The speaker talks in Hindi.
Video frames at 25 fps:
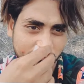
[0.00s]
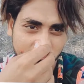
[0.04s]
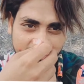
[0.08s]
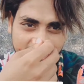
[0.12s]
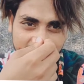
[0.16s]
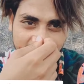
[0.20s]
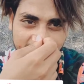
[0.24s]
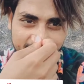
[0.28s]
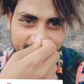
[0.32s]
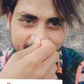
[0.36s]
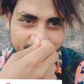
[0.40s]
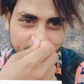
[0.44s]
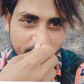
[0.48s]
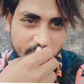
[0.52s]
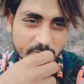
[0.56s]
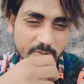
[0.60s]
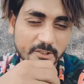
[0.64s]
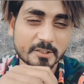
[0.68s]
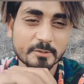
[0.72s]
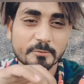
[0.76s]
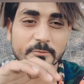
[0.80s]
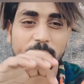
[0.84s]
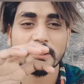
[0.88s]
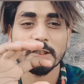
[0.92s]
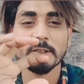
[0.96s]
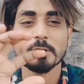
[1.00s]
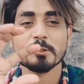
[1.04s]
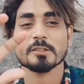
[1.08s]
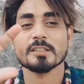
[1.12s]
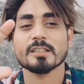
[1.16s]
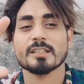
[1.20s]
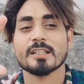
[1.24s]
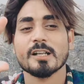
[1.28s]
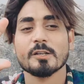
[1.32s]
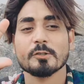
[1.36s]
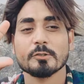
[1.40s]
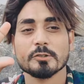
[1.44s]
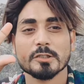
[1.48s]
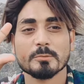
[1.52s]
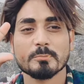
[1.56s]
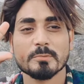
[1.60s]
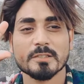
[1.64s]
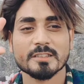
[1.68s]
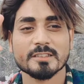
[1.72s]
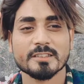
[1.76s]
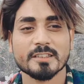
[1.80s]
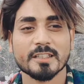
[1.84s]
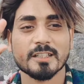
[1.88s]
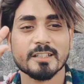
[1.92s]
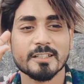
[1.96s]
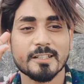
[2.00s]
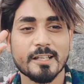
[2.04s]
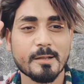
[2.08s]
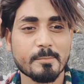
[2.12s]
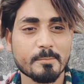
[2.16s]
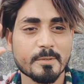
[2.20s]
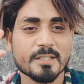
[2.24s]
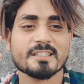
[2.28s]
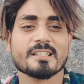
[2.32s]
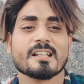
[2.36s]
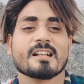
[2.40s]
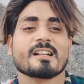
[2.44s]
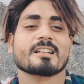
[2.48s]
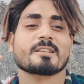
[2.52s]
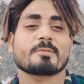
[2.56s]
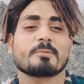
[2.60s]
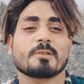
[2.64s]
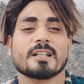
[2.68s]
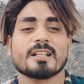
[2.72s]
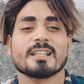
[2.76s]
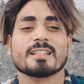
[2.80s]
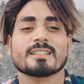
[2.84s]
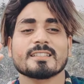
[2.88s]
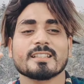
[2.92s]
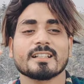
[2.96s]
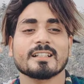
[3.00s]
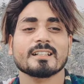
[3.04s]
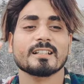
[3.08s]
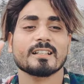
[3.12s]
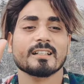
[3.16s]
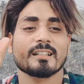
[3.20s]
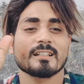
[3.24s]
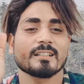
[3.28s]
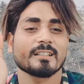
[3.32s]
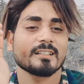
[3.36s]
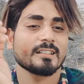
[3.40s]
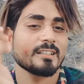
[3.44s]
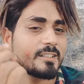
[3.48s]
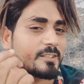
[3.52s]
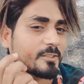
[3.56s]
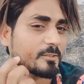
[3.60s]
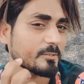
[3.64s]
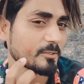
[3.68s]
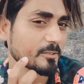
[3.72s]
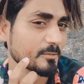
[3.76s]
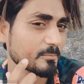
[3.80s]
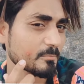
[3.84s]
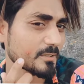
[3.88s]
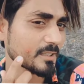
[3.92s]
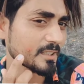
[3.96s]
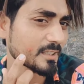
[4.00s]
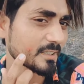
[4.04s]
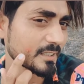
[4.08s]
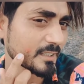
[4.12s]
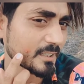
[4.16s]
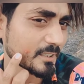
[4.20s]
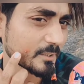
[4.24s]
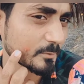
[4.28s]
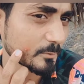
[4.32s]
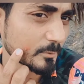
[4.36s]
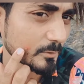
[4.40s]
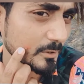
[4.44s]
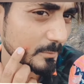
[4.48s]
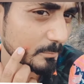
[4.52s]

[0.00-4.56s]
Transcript: आज तुम तो एक वीडियो दिखाऊंगा तुम तो तगड़ा मजा आने वाला तगड़ा और मेरे हीन होगी